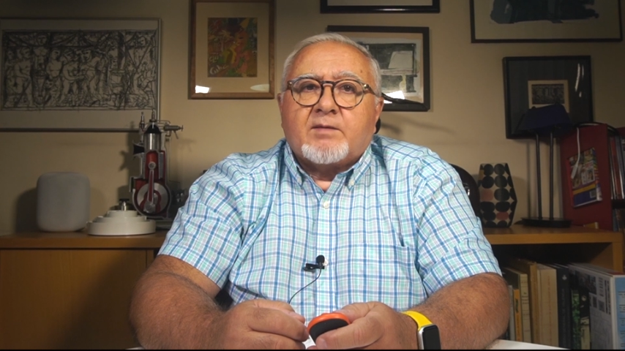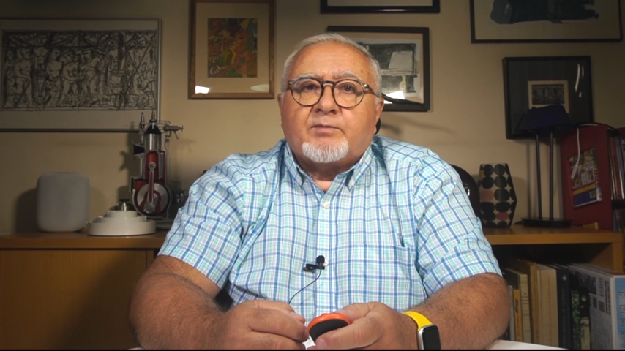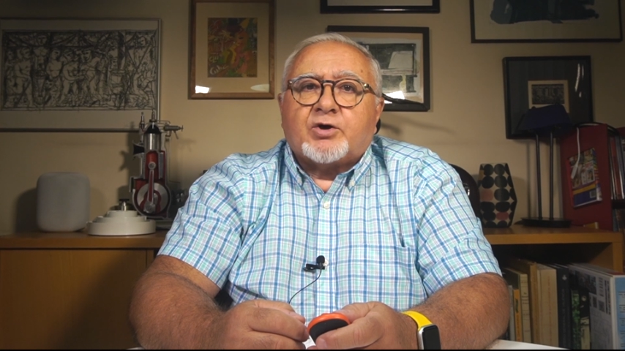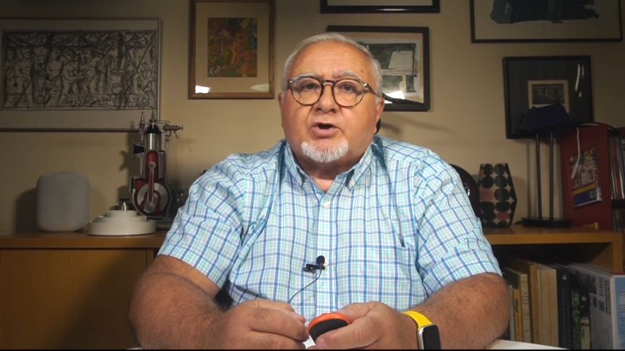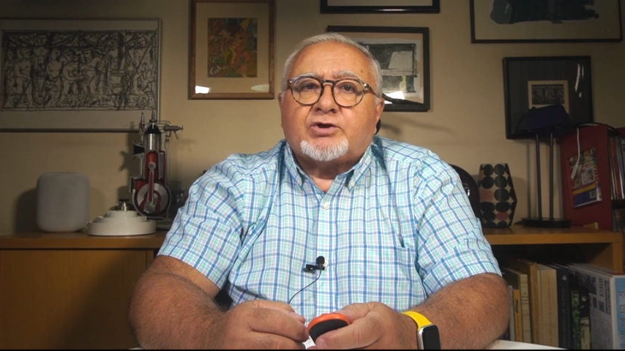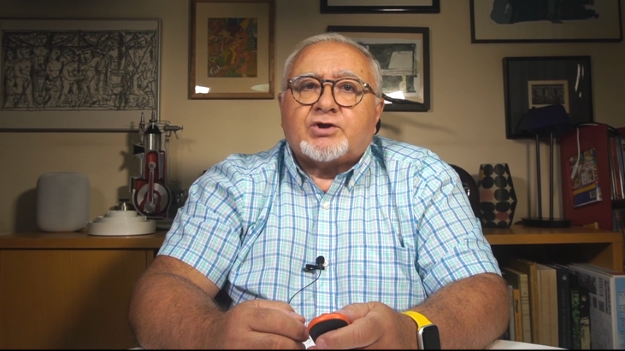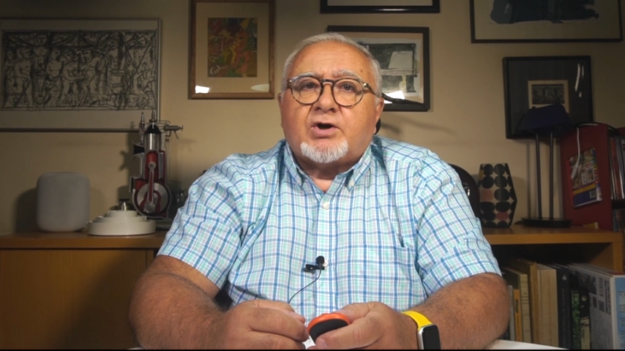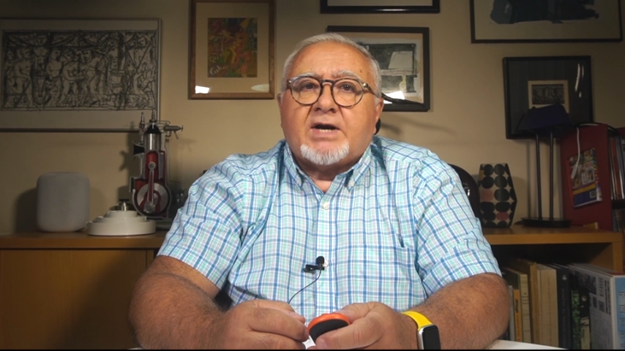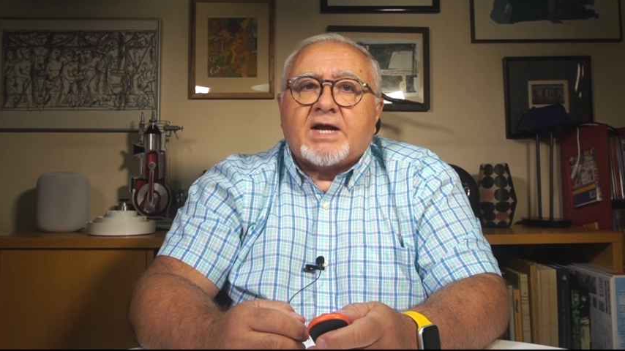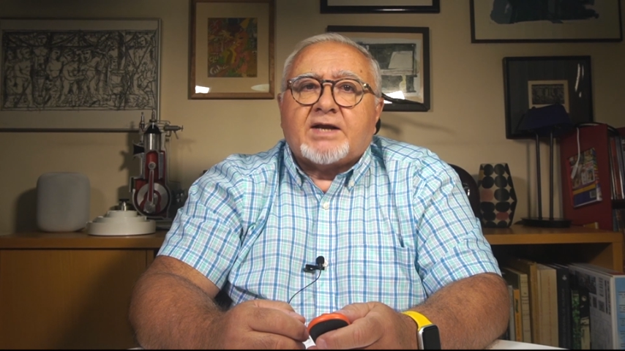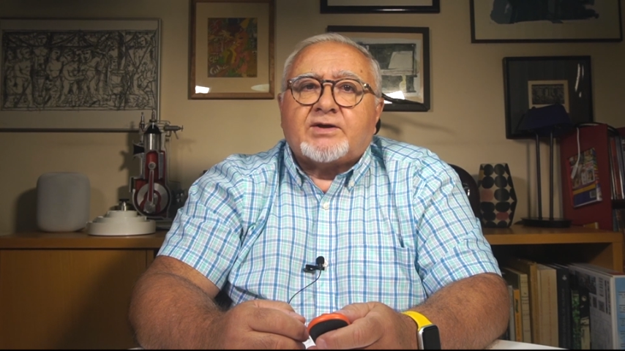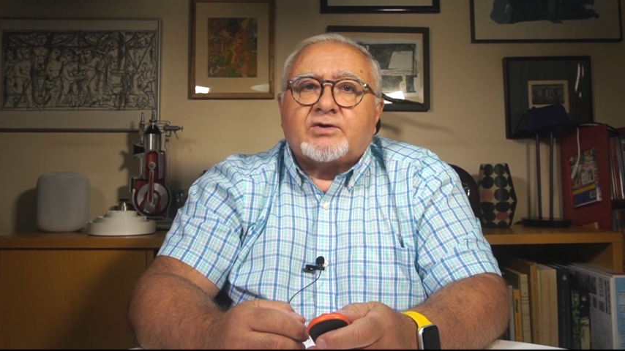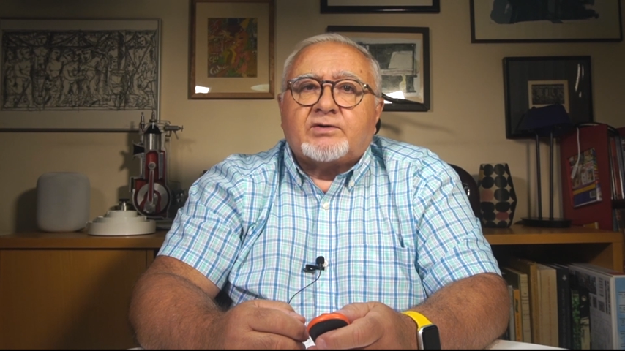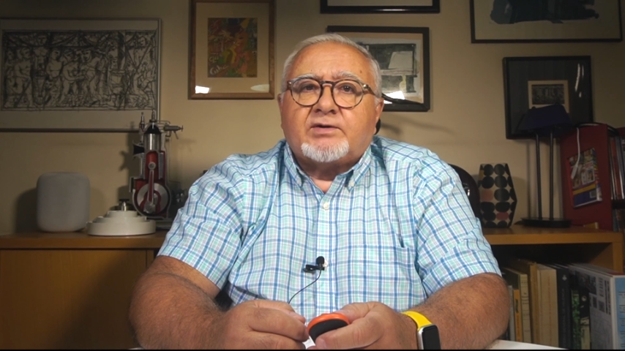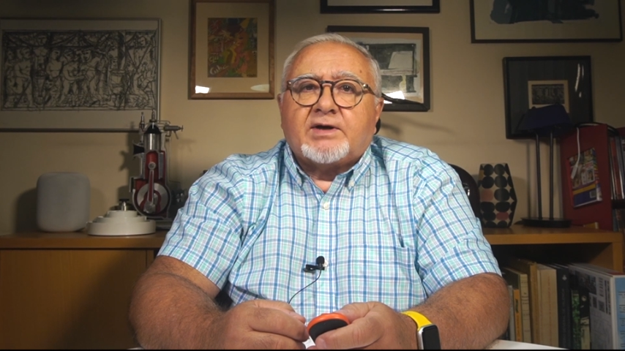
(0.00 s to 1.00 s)
Por otro
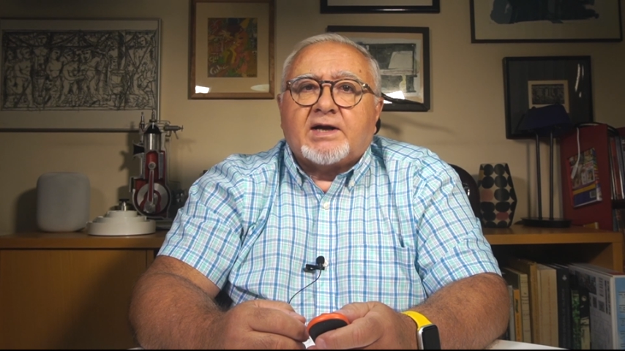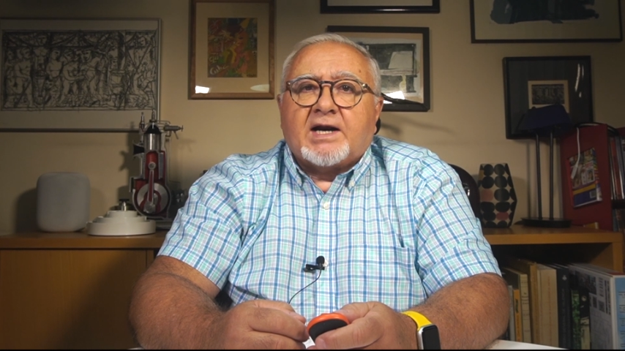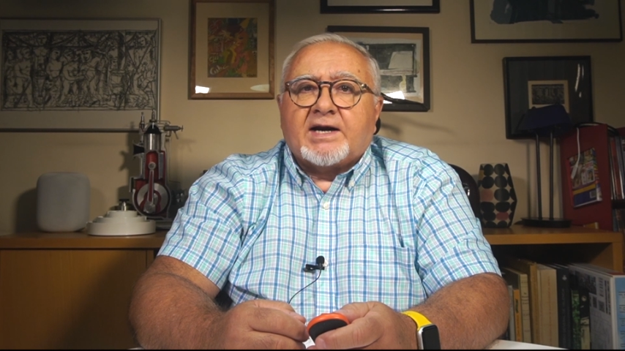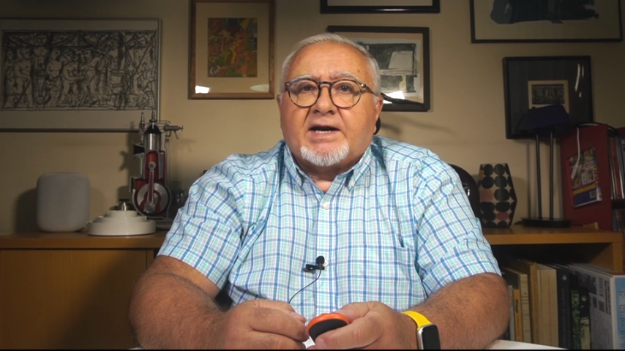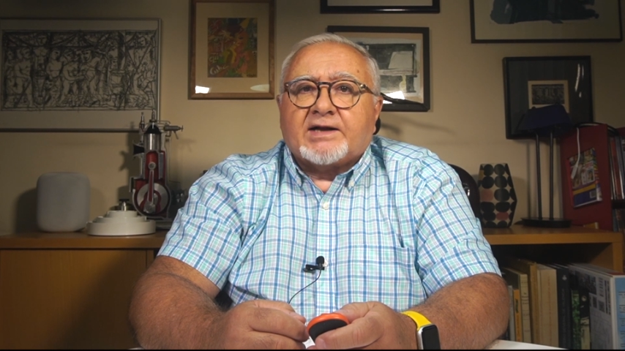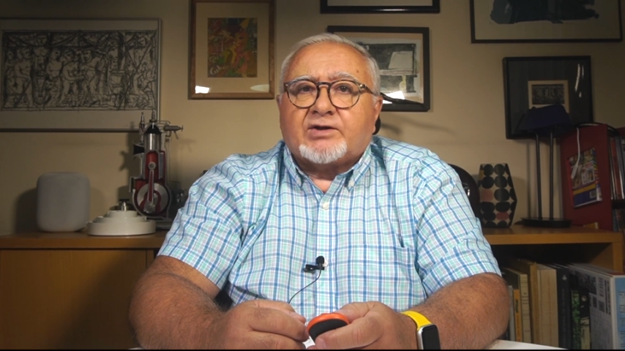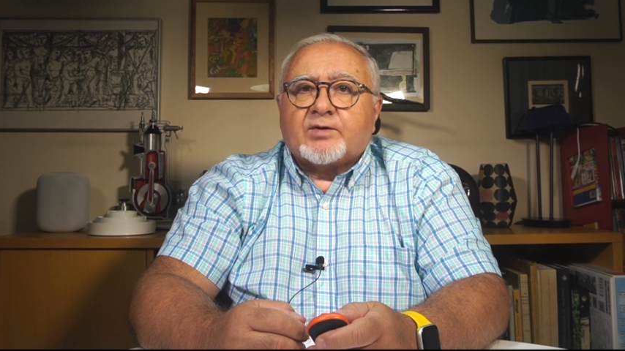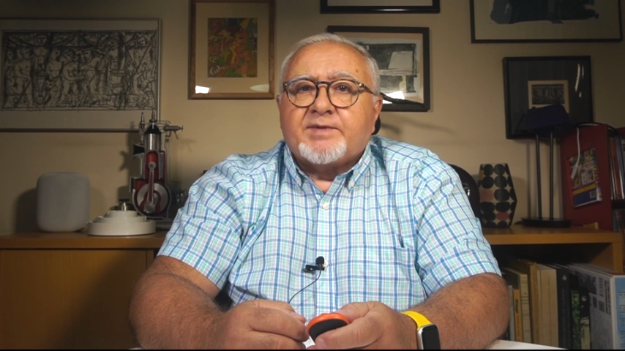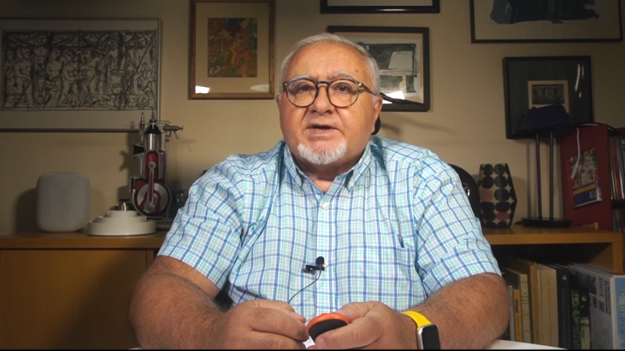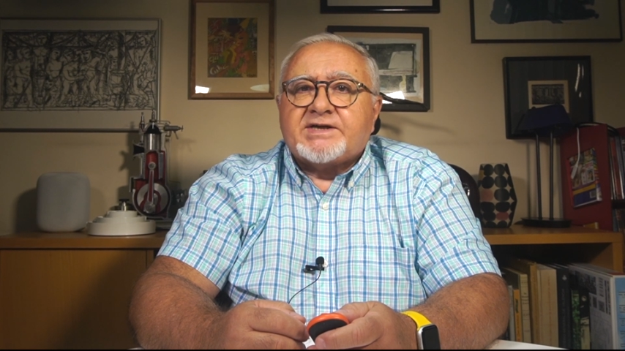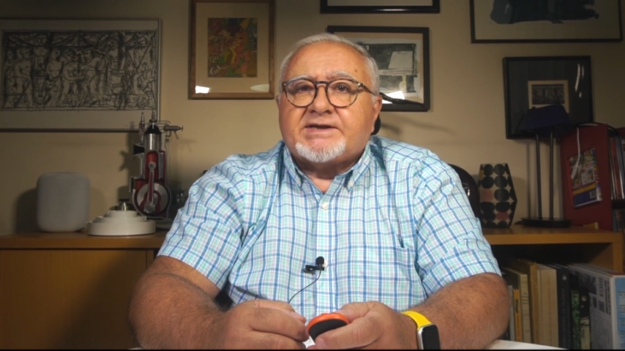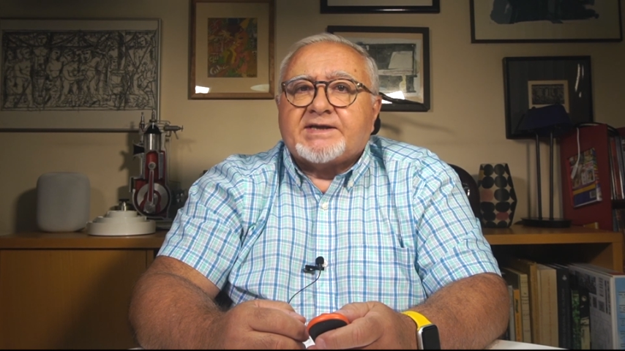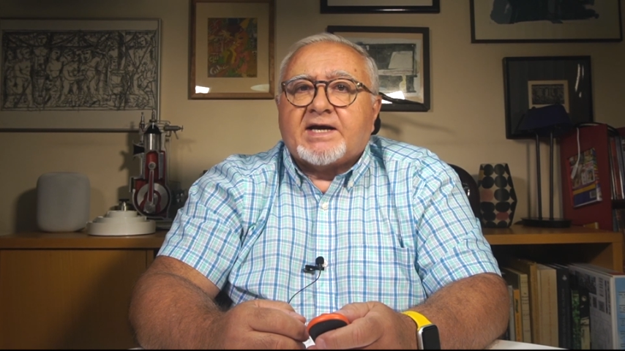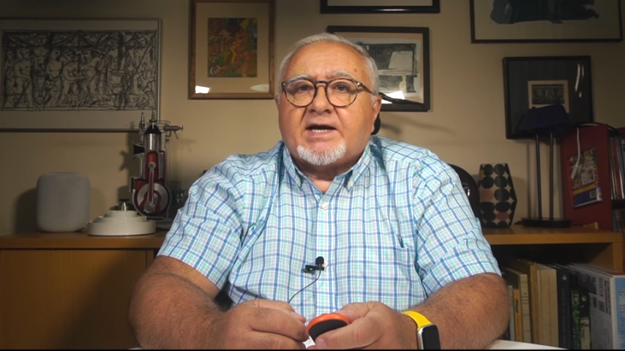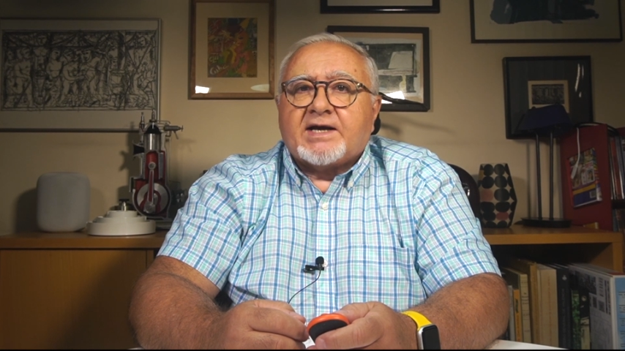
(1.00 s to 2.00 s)
lado, el
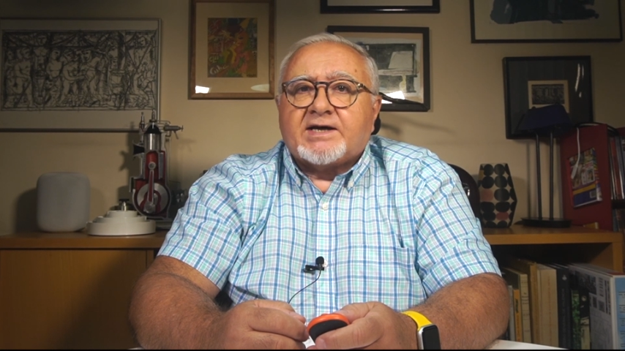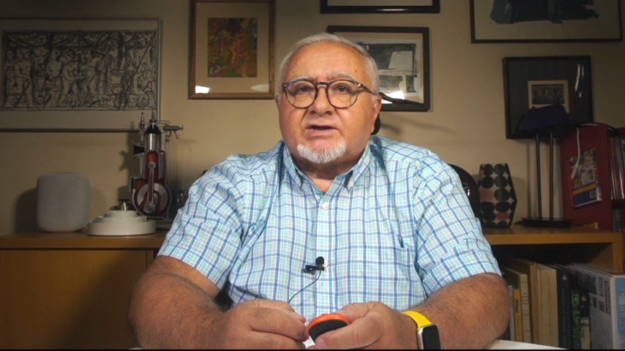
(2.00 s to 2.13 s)
anatomista